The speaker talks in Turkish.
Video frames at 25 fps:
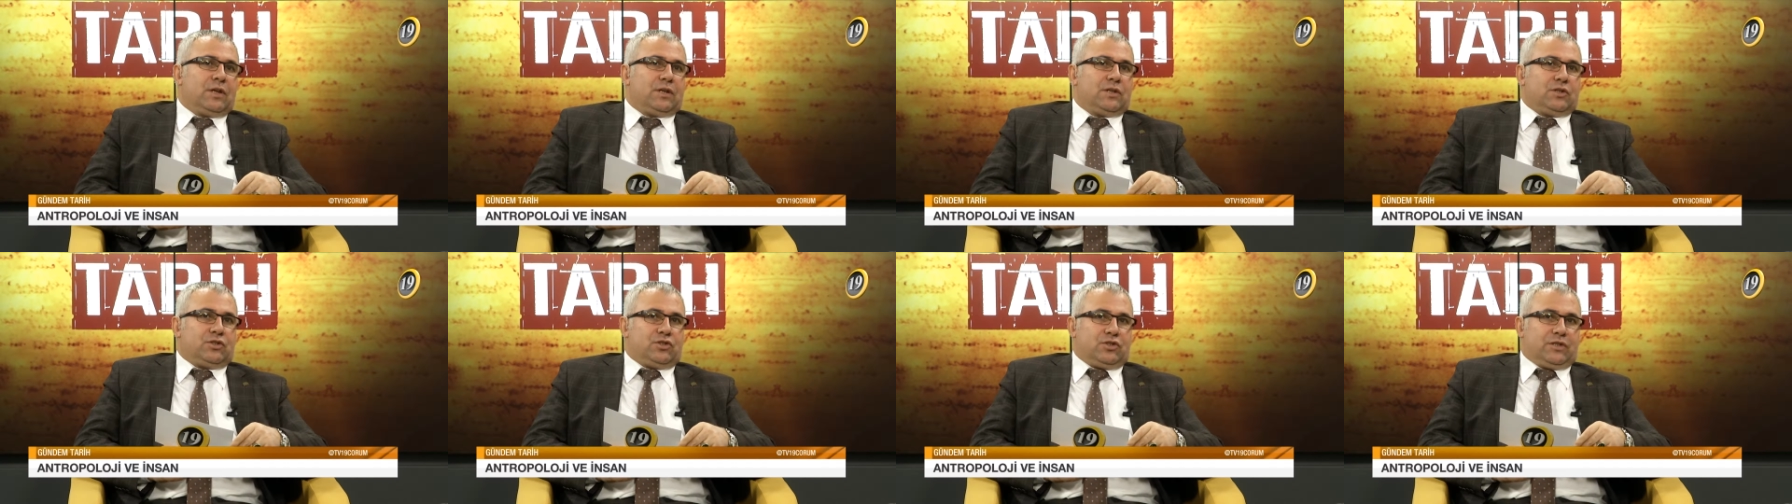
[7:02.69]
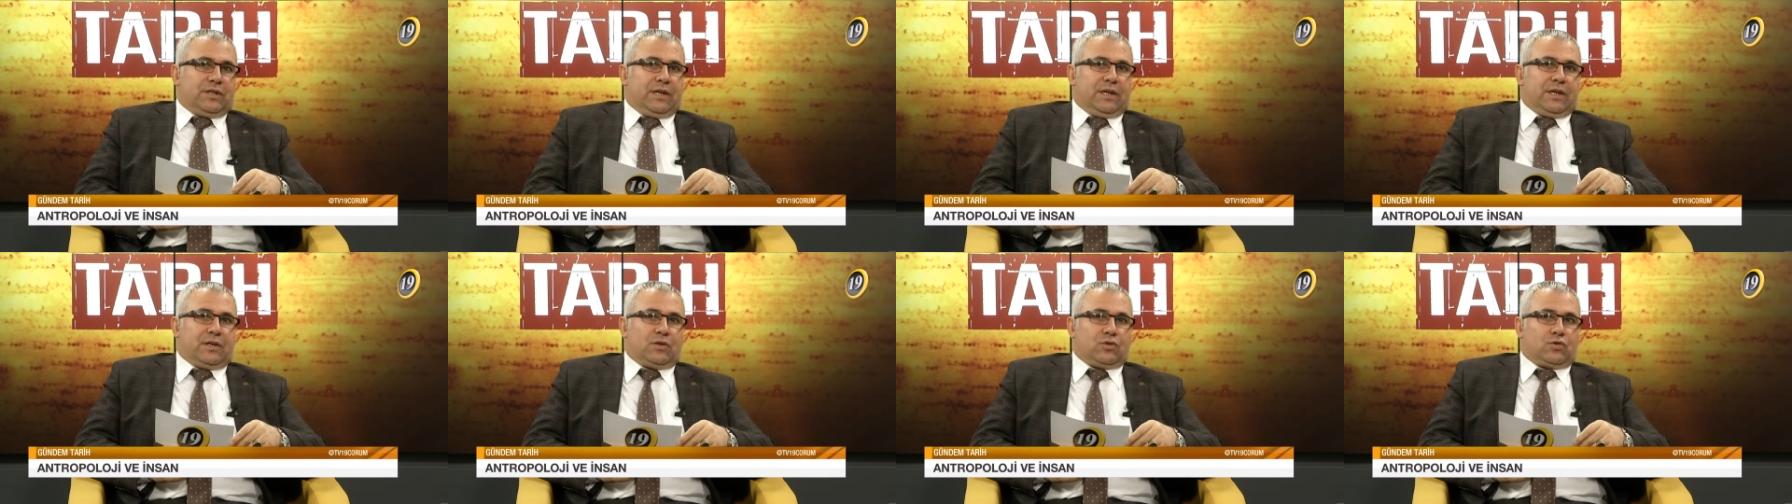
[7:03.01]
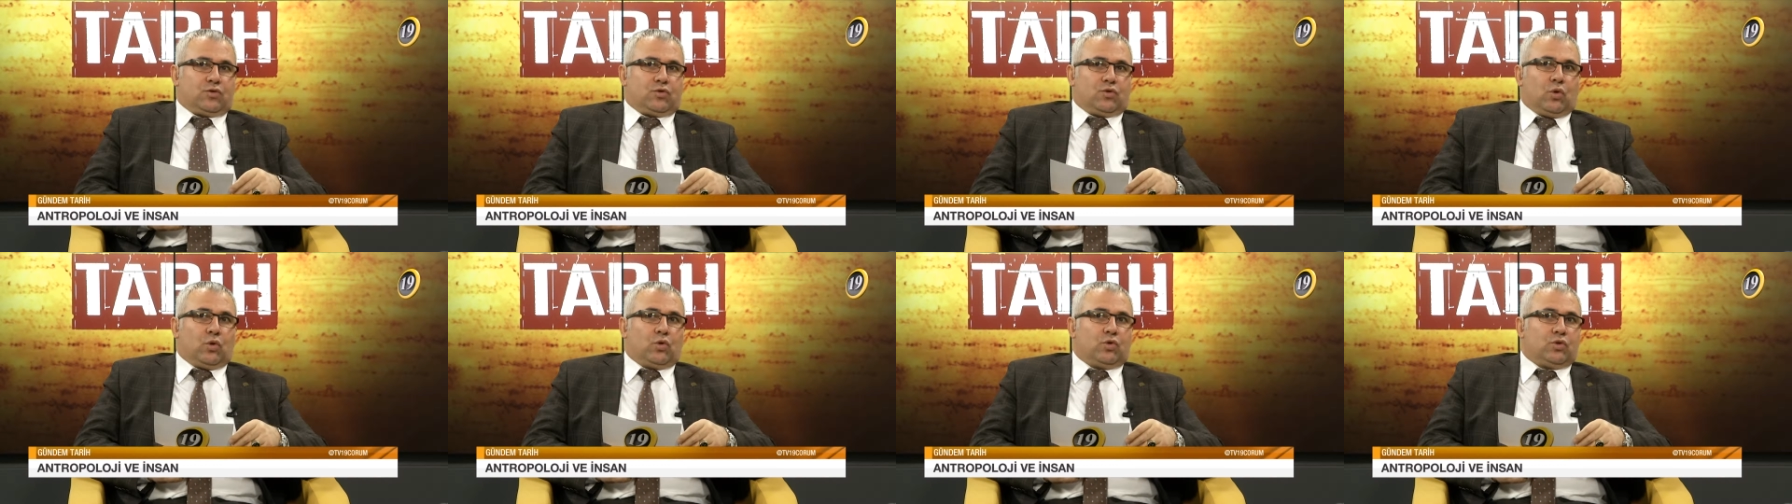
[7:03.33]
işte
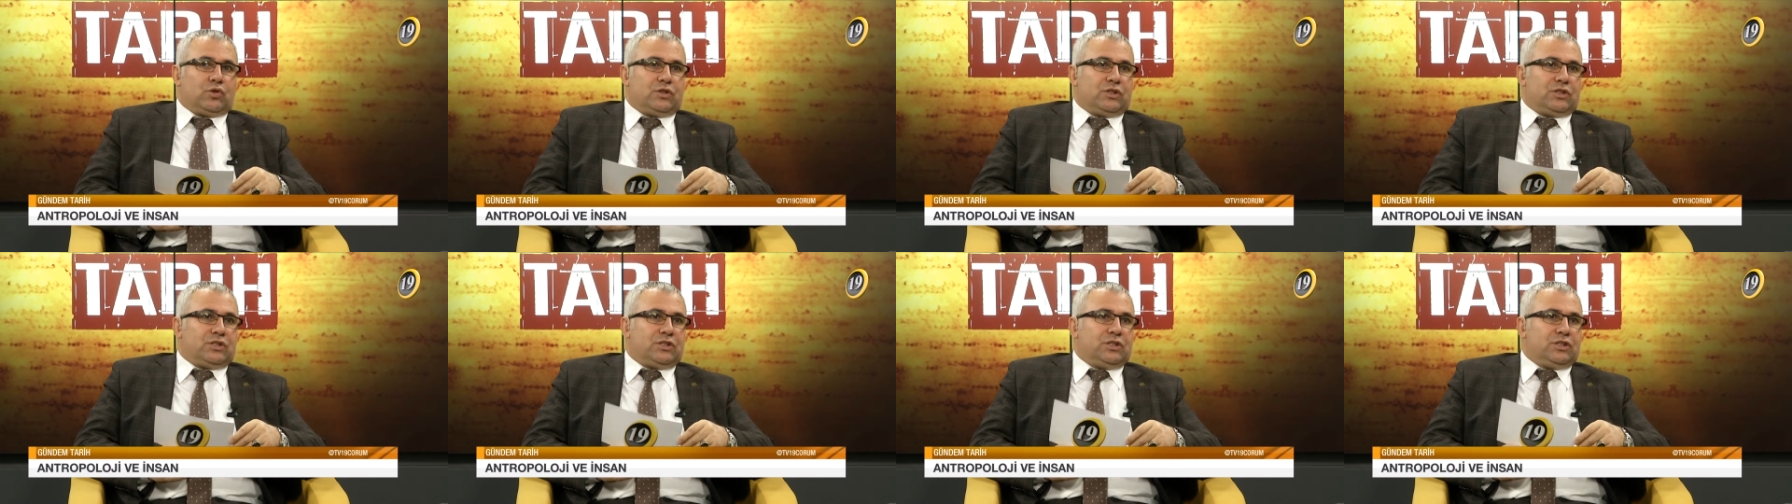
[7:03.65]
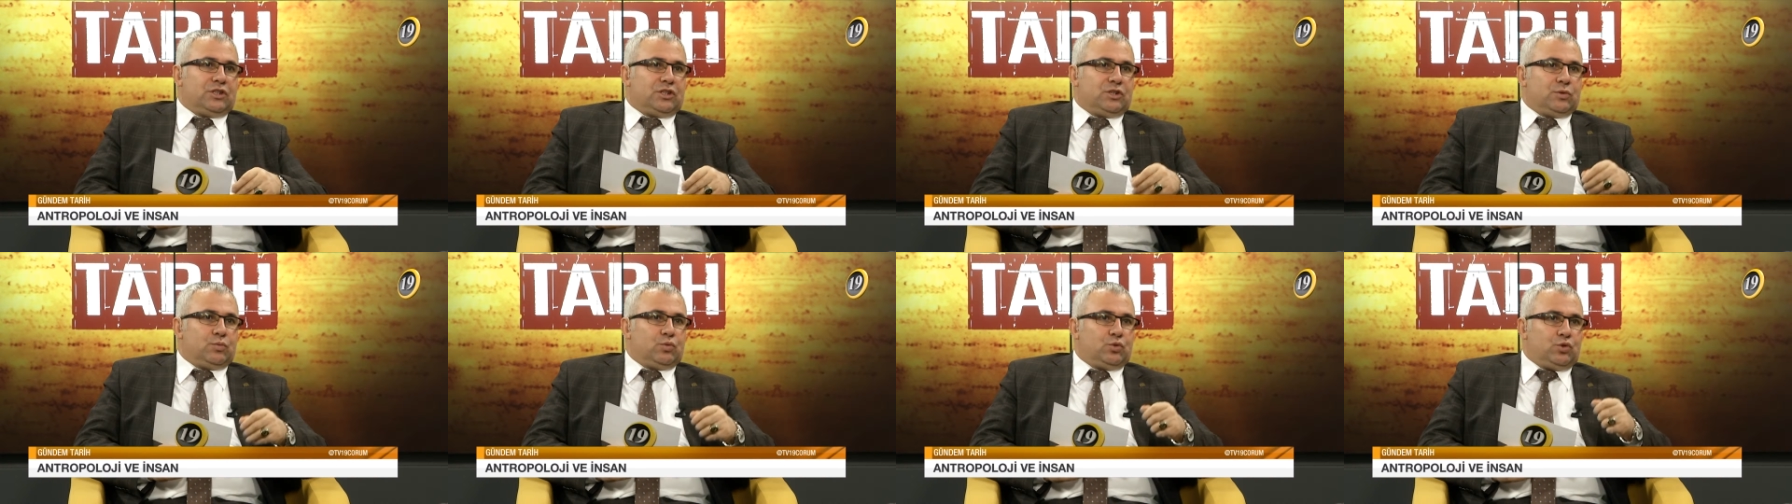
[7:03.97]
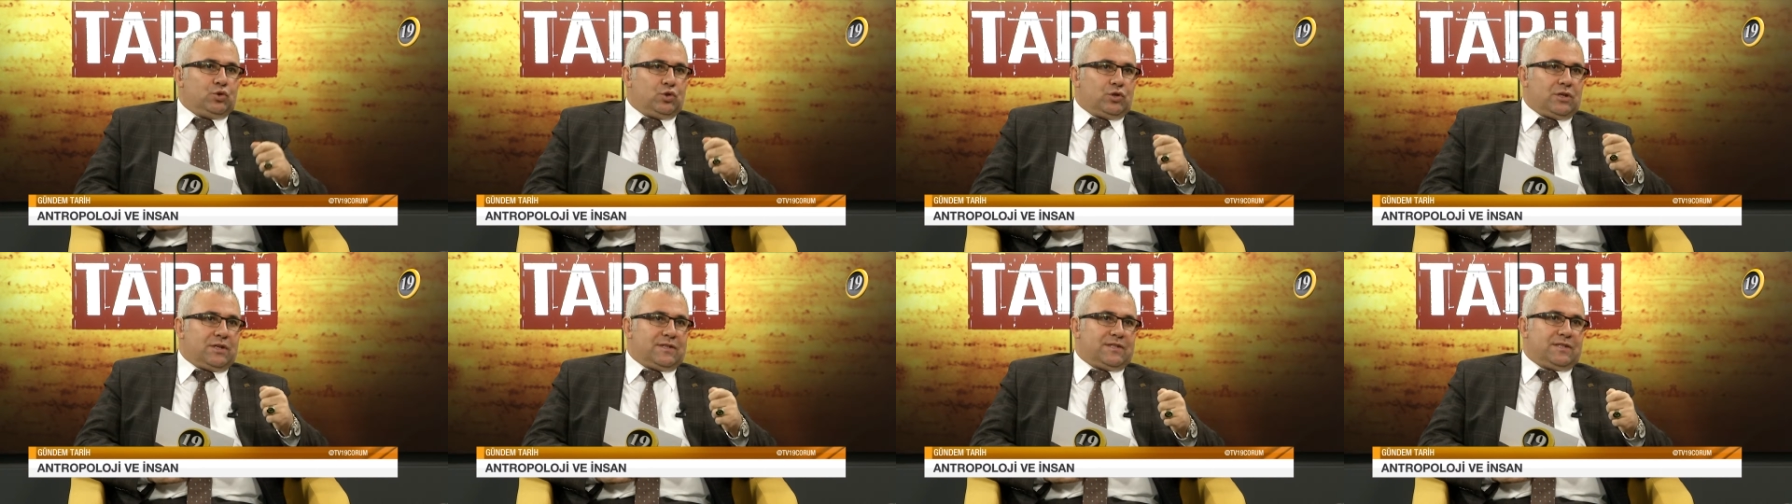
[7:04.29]
son 2-2,5 iki,
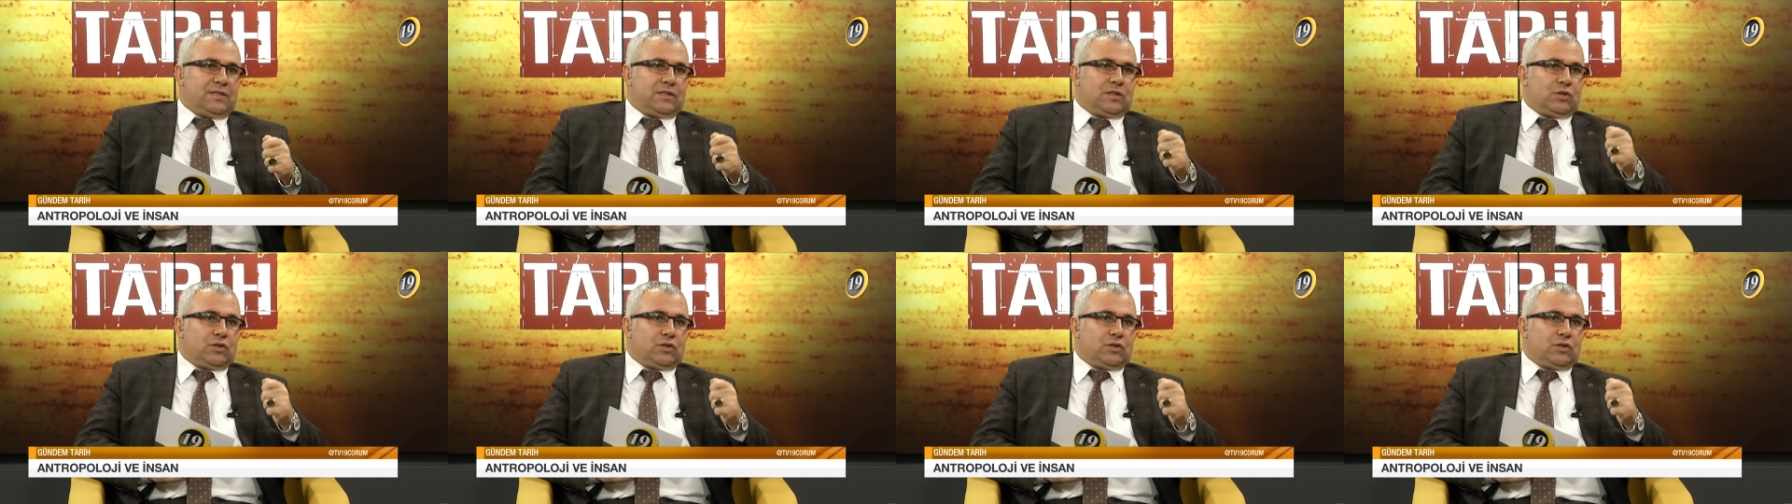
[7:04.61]
iki asırda